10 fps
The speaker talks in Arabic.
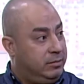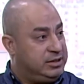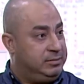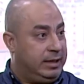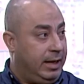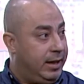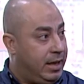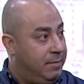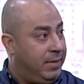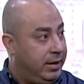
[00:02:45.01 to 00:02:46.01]
بسمة
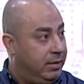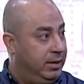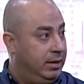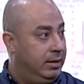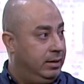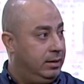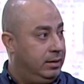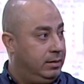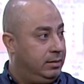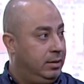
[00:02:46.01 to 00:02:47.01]
الحياة معنا بال آه،